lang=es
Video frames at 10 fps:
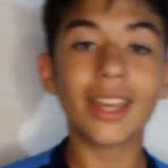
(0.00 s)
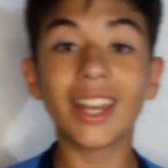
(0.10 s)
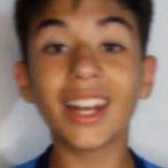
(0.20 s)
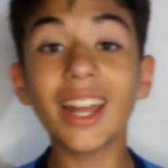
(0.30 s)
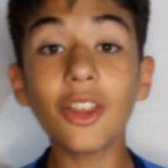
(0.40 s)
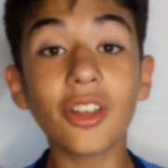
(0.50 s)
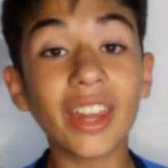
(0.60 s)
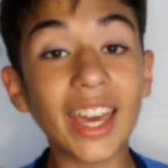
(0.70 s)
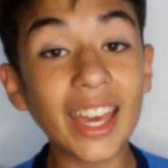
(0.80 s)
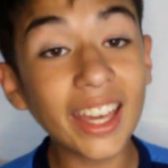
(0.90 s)
Y el lado
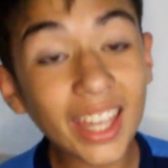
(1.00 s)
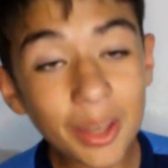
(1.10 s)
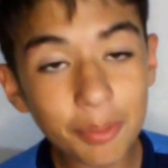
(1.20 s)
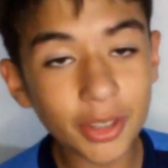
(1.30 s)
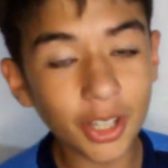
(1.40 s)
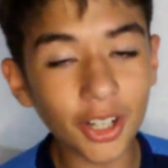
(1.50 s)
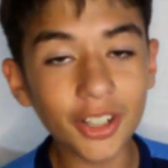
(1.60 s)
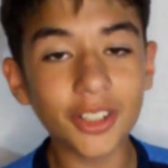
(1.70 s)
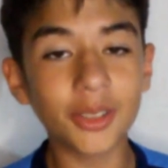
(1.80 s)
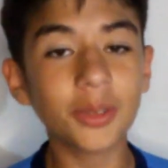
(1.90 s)
de
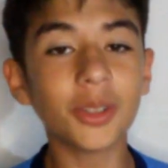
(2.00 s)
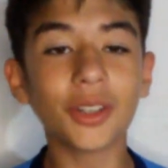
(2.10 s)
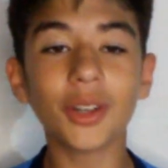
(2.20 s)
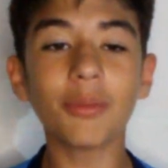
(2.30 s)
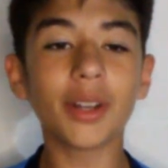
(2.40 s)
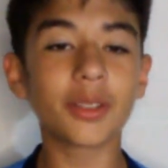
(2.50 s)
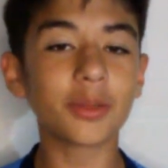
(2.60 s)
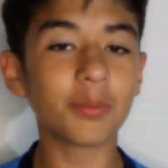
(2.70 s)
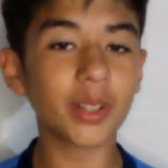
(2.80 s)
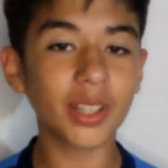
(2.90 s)
Egipto, con unos nombres
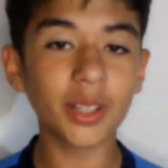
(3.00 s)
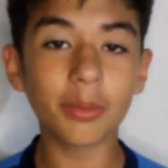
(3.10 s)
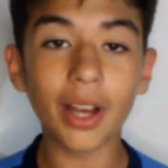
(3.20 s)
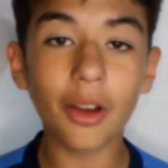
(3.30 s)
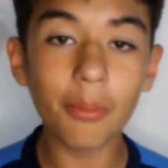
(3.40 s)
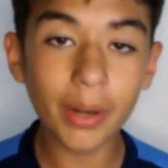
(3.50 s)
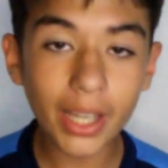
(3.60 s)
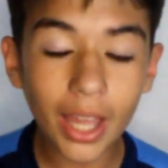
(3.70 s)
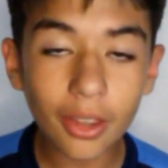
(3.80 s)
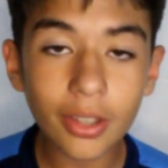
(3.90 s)
un poquito más
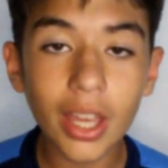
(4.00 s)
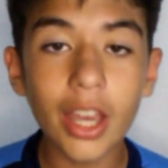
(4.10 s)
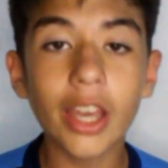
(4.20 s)
complicados,